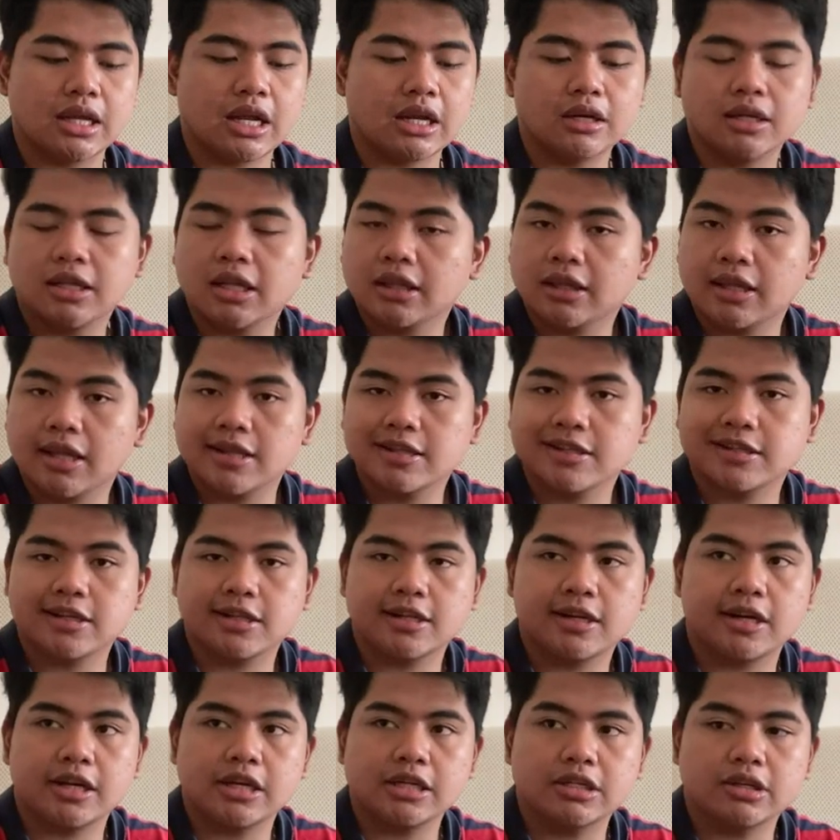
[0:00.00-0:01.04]
Lalo na 10th
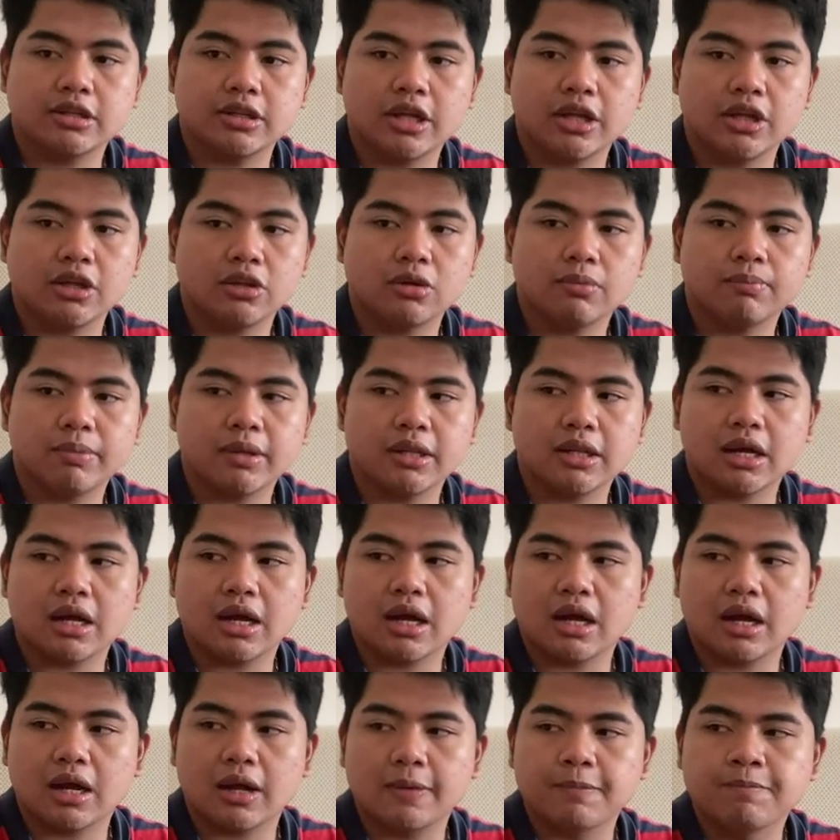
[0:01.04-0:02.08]
generation, ayun yung
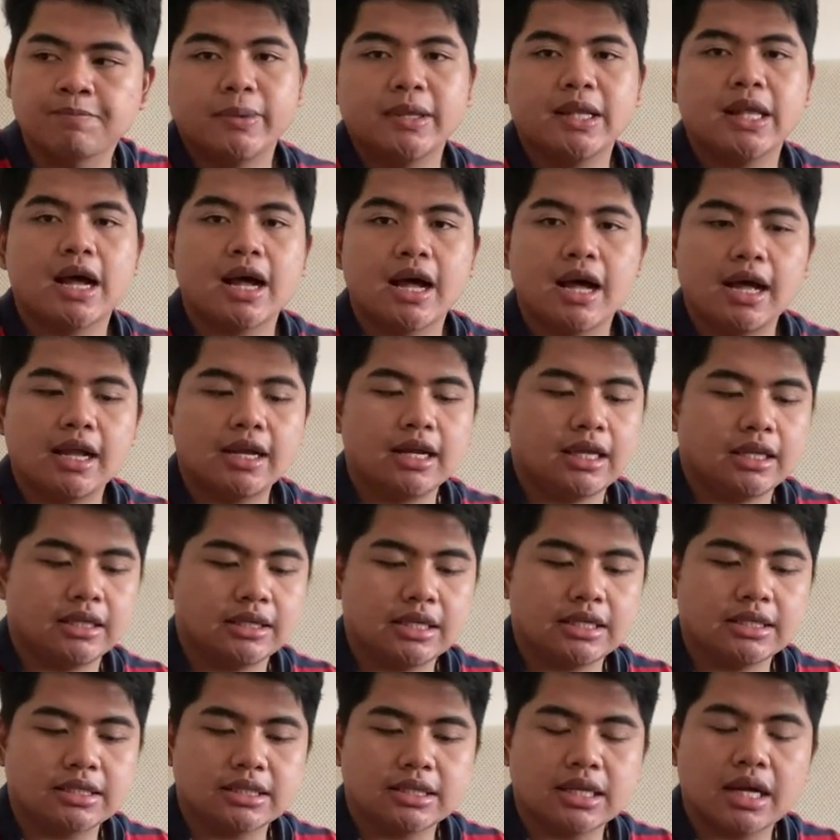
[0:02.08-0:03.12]
pinaka, pinaka
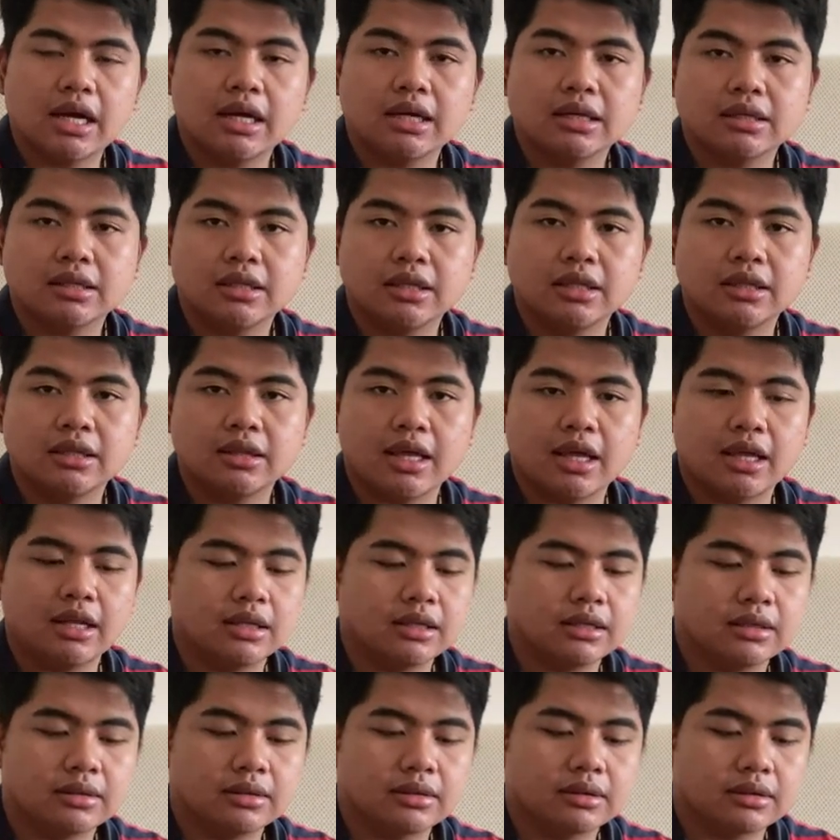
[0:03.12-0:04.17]
latest ng
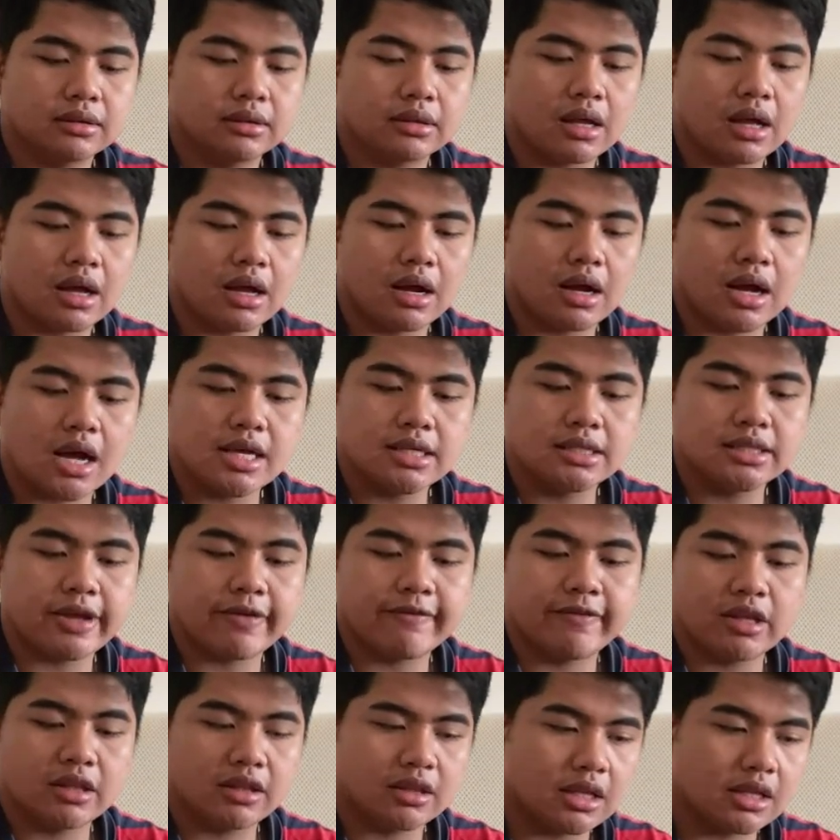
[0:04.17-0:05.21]
Intel, ang i7
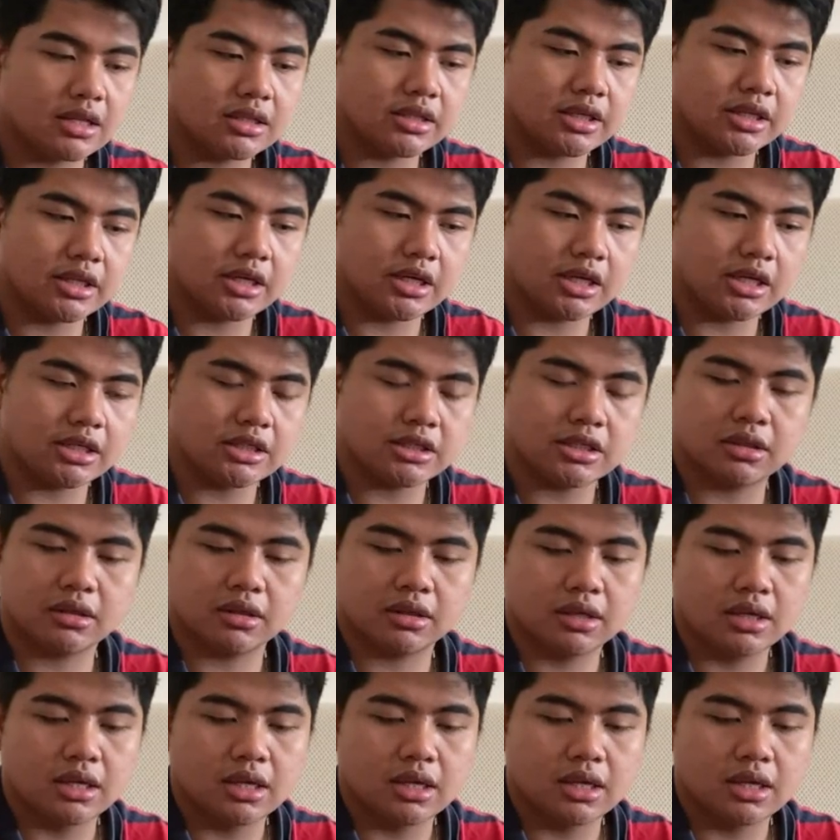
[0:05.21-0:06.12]
10th generation.